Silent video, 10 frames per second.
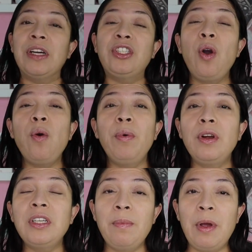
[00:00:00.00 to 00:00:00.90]
Pues yo un
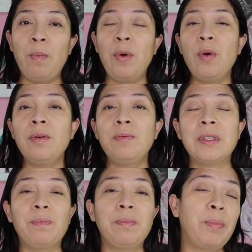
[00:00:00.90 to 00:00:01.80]
broche me lo pongo,
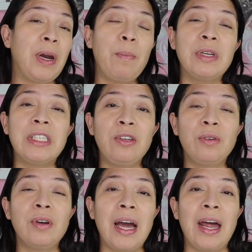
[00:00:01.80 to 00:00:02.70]
por ejemplo, si
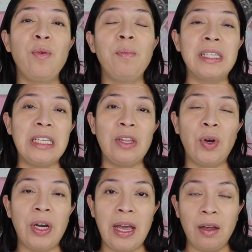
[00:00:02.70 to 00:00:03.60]
yo cargo un
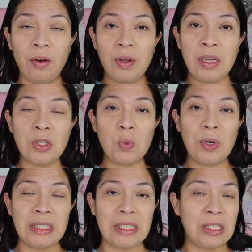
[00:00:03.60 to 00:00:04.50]
vestido negro y es
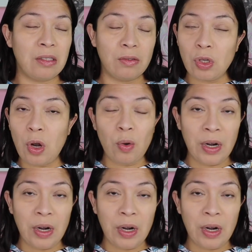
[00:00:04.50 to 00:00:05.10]
un acceso solo